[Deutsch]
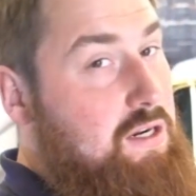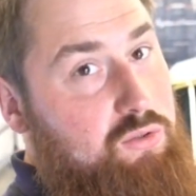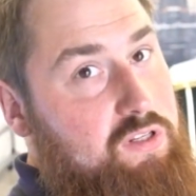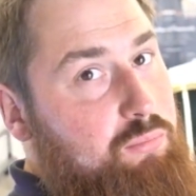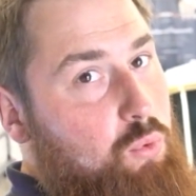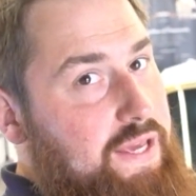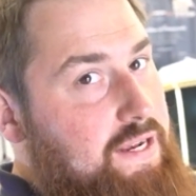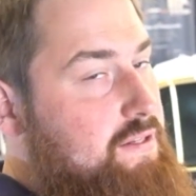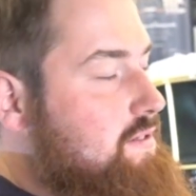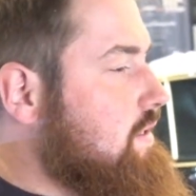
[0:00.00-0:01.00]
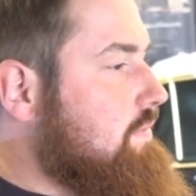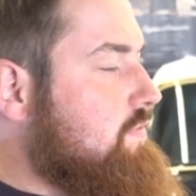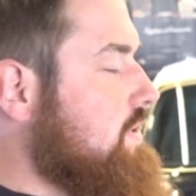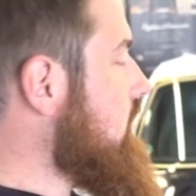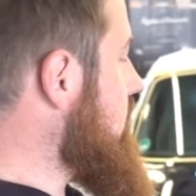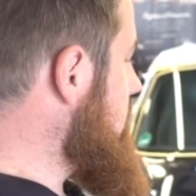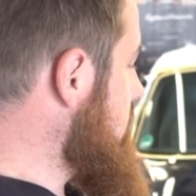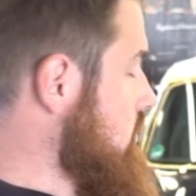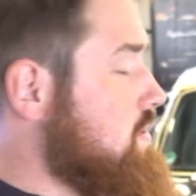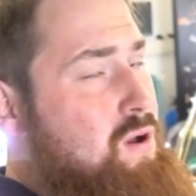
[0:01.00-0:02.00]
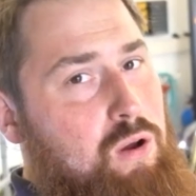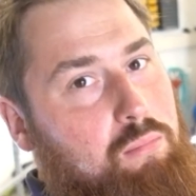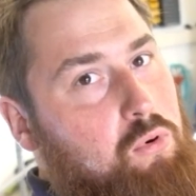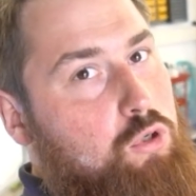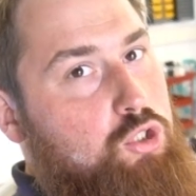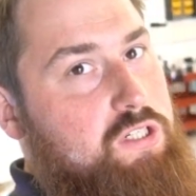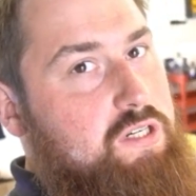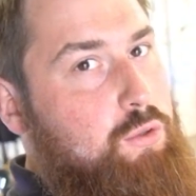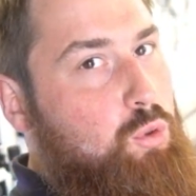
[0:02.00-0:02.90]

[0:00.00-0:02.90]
ein aktuelles Projekt, haben wir hier eine Porsche